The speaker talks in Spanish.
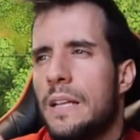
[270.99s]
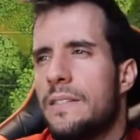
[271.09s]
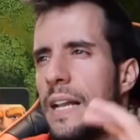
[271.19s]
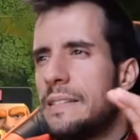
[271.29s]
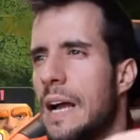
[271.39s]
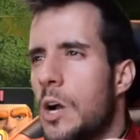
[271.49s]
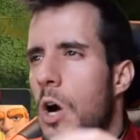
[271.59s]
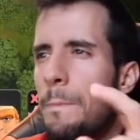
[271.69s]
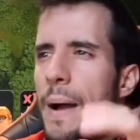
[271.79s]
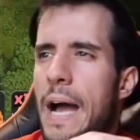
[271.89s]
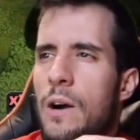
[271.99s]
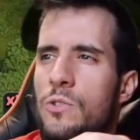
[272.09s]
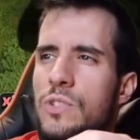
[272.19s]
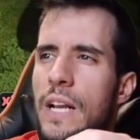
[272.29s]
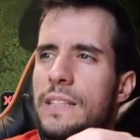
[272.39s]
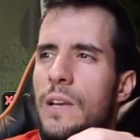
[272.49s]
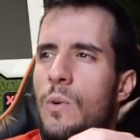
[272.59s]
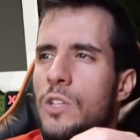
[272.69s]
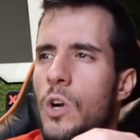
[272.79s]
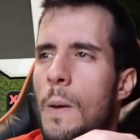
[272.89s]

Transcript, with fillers: 30 copas, un 34